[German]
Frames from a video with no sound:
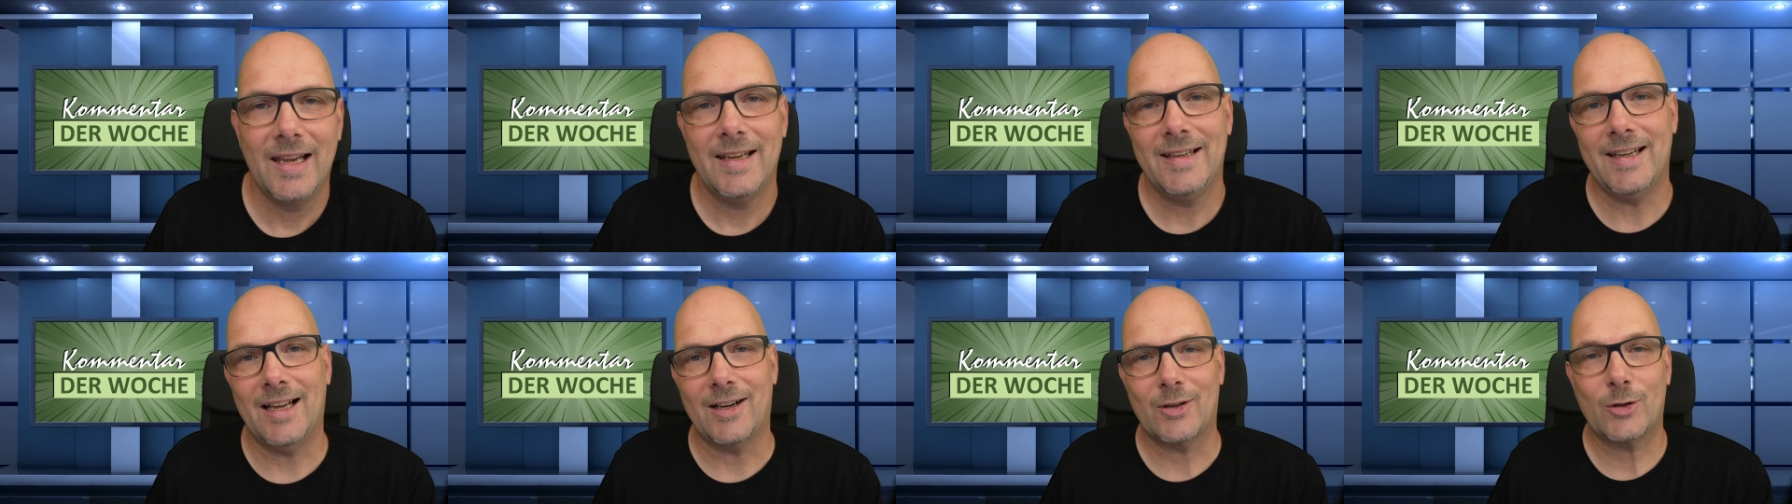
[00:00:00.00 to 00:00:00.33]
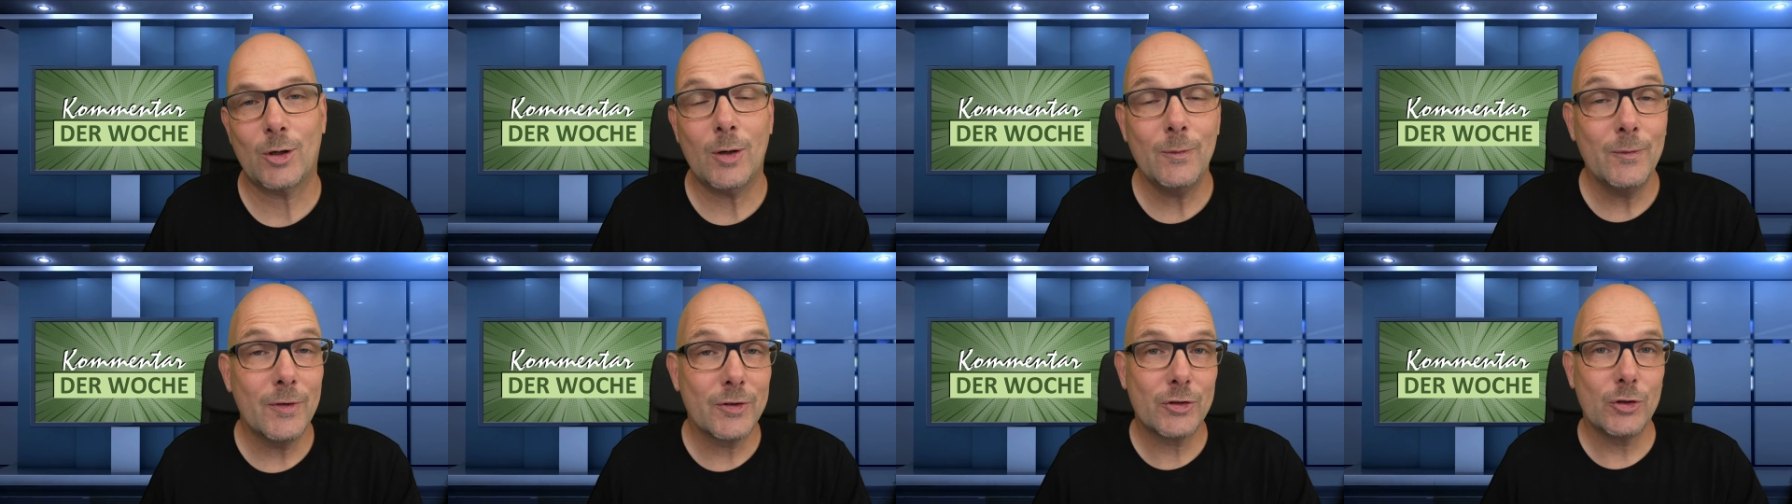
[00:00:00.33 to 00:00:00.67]
Ja,
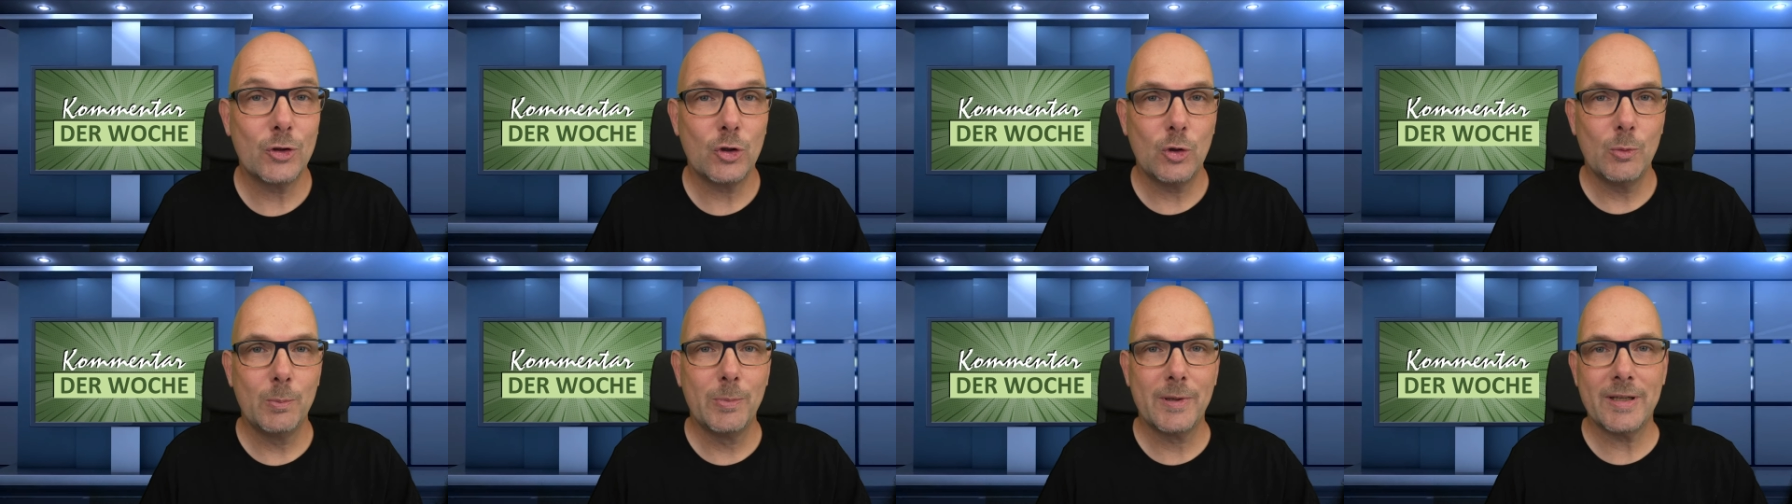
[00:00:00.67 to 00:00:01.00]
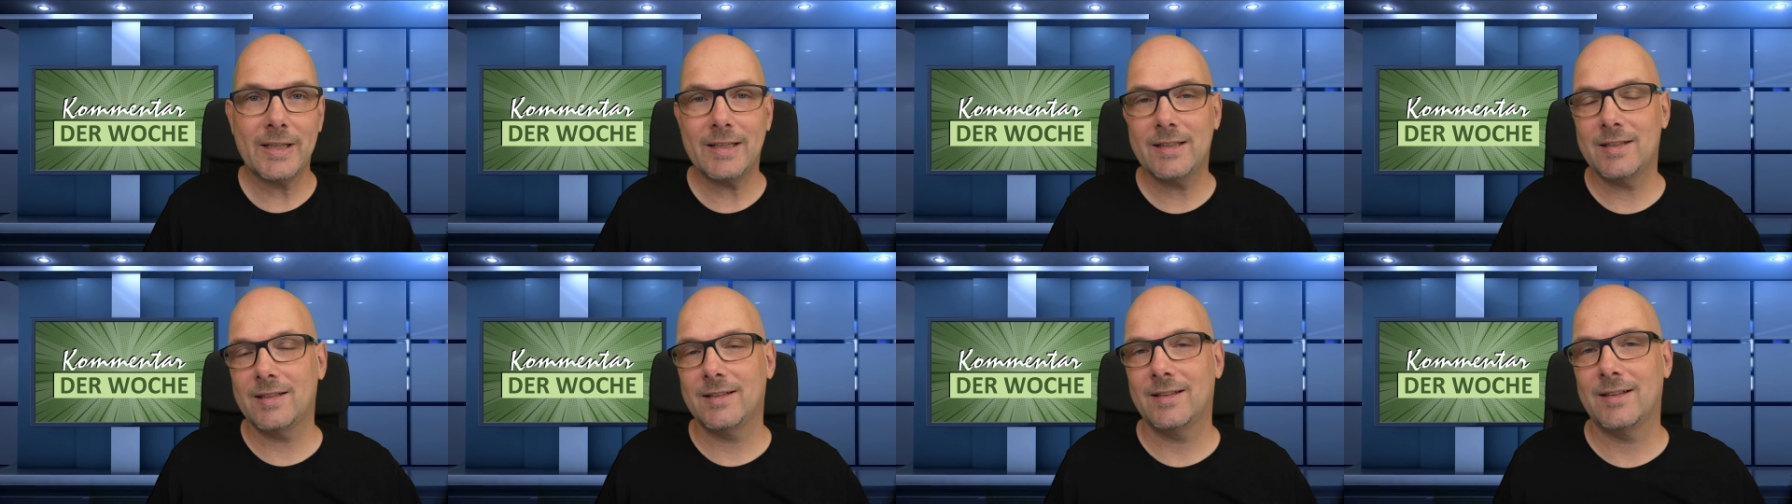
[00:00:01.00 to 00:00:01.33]
kommen wir zur
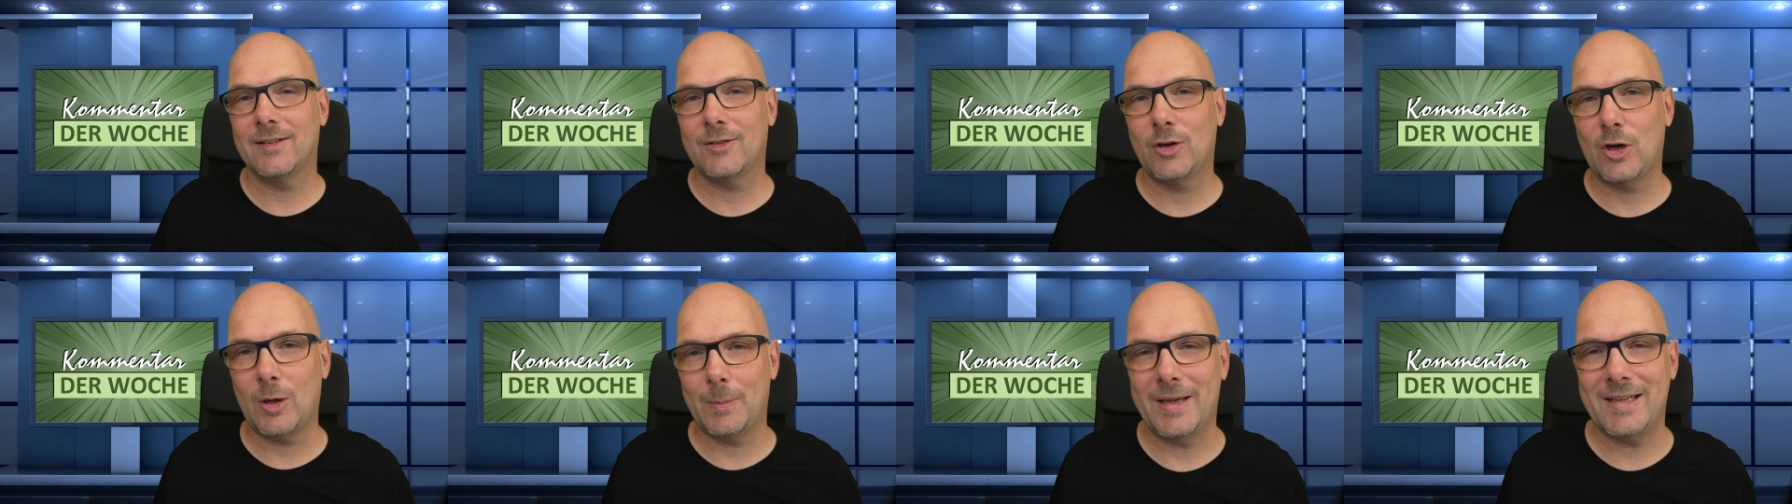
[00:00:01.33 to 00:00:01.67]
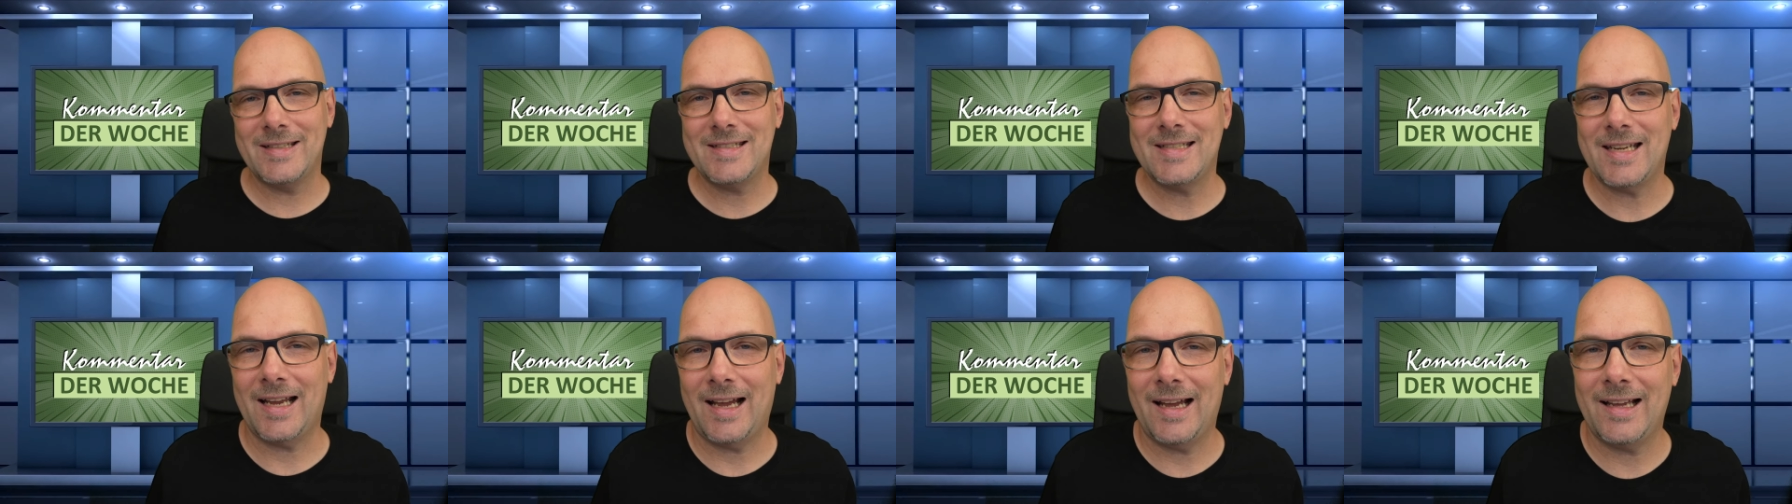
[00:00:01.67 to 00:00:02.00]
Rubrik
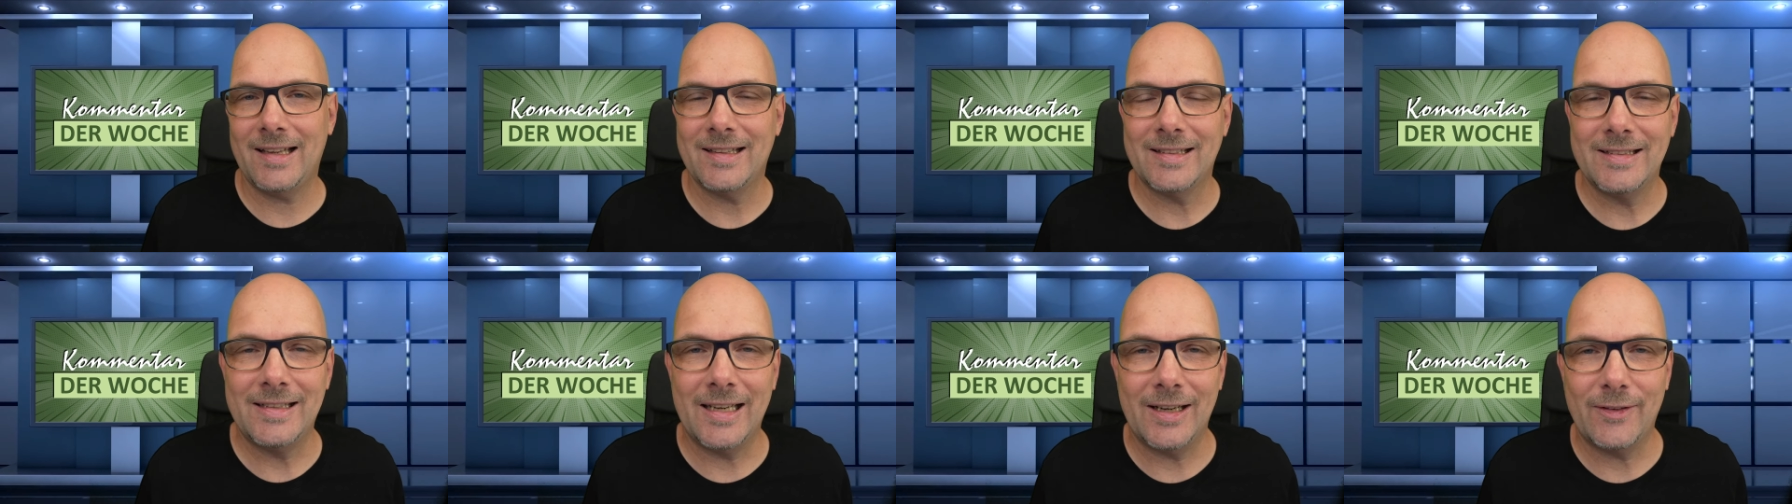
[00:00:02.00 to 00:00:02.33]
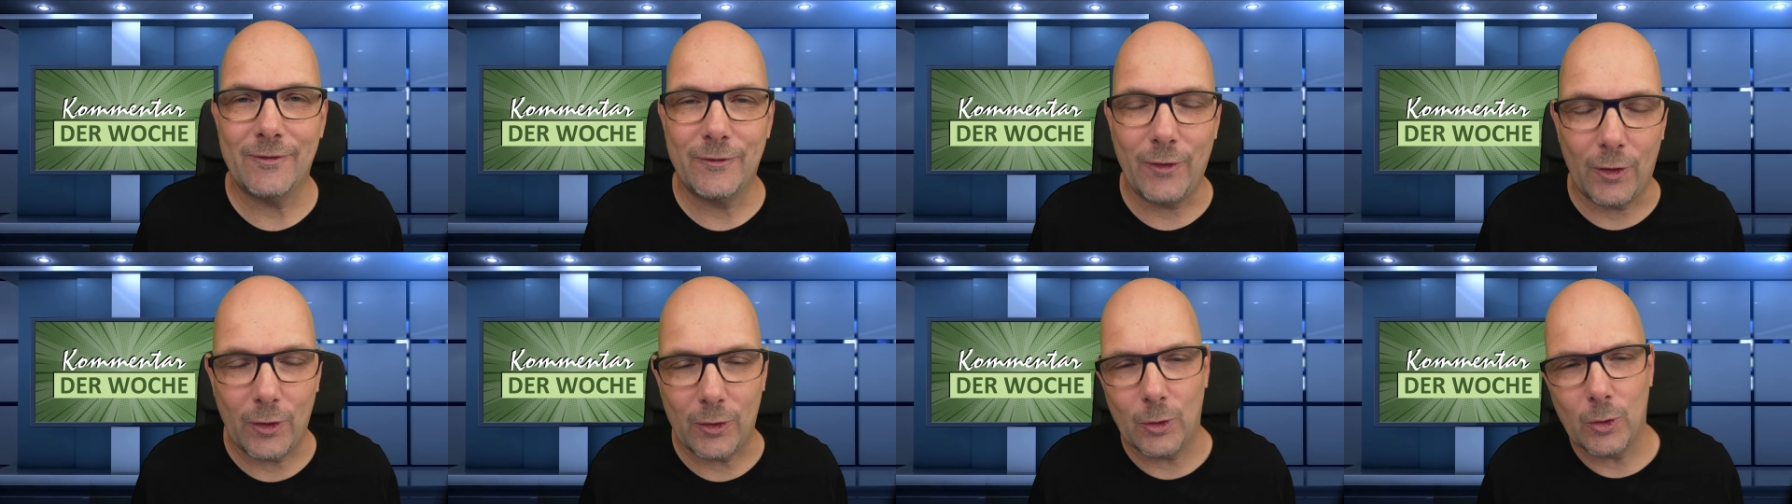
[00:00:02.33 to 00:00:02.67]
Kommentar
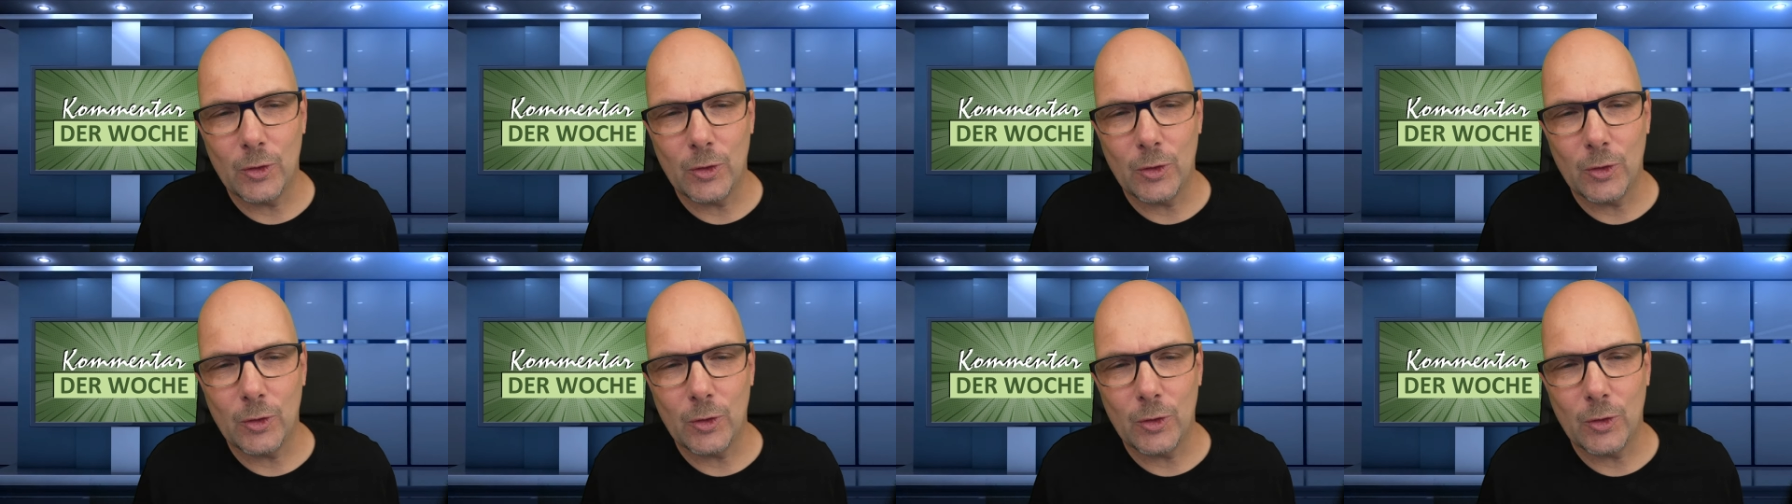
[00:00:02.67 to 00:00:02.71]
der Woche.